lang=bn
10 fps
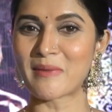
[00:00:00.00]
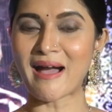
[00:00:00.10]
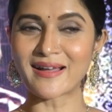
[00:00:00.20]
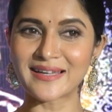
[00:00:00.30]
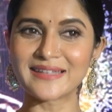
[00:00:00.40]

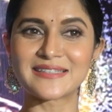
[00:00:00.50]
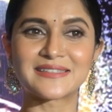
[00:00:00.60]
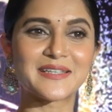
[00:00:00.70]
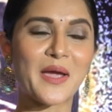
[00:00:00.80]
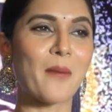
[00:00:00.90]
বাংলাদেশ
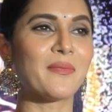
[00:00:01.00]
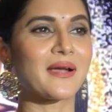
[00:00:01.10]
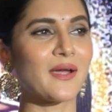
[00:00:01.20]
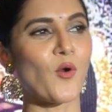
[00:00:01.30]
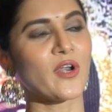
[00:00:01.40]
থেকে
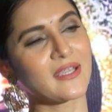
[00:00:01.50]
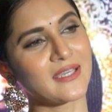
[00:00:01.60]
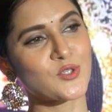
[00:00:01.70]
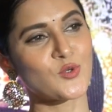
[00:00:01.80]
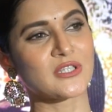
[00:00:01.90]
আমাকে অনেক
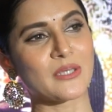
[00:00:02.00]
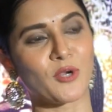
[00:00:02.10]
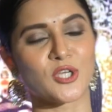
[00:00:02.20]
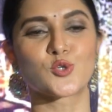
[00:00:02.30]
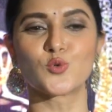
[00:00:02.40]
কিছু নিতে
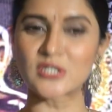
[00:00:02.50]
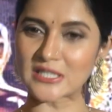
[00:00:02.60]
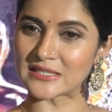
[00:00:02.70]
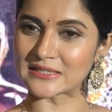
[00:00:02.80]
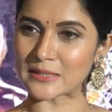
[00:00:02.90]
বলে
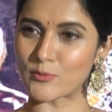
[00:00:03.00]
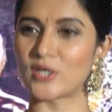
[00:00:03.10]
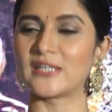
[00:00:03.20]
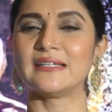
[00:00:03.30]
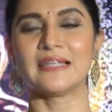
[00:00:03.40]
শুটকি নিতে
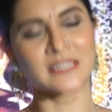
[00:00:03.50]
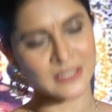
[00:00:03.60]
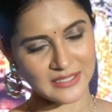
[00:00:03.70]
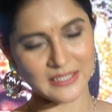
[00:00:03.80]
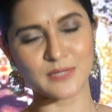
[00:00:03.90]
বলে ইলিশ
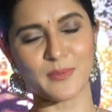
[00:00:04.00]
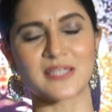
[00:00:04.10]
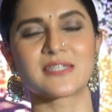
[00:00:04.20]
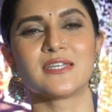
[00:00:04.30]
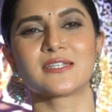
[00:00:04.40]
ইলিশ
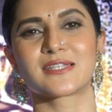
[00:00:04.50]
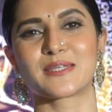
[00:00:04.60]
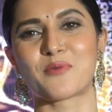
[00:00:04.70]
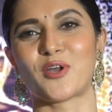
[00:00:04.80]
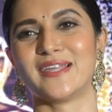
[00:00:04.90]
মাছ নিয়ে
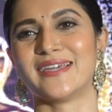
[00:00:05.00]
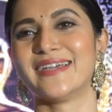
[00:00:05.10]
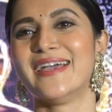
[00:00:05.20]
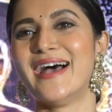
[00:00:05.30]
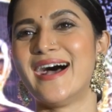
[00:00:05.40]
যেতে বলে
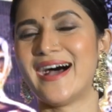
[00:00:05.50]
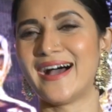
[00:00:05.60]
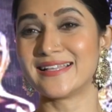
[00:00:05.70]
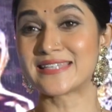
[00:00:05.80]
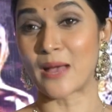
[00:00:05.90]

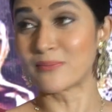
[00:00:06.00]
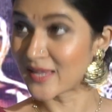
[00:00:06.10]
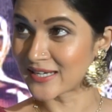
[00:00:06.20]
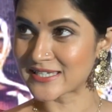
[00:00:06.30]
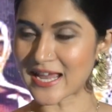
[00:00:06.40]

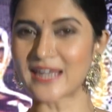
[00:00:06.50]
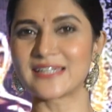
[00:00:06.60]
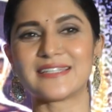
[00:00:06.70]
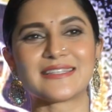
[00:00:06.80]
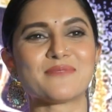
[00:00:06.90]
জামদানি
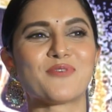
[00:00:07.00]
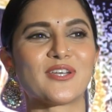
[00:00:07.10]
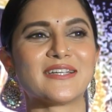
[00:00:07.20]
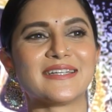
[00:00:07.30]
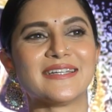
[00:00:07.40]
শাড়ি নিতে
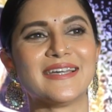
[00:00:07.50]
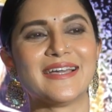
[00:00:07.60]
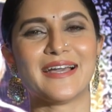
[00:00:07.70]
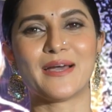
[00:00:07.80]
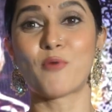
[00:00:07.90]
বলে
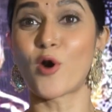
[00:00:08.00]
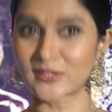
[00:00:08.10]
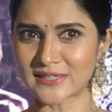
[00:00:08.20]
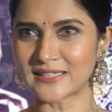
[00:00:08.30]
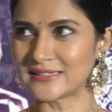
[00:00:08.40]

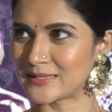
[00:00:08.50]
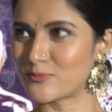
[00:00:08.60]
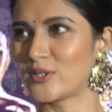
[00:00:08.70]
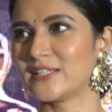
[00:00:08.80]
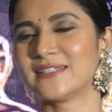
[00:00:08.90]
ভর্তা নিতে
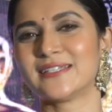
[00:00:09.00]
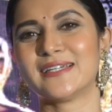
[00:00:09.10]
বলে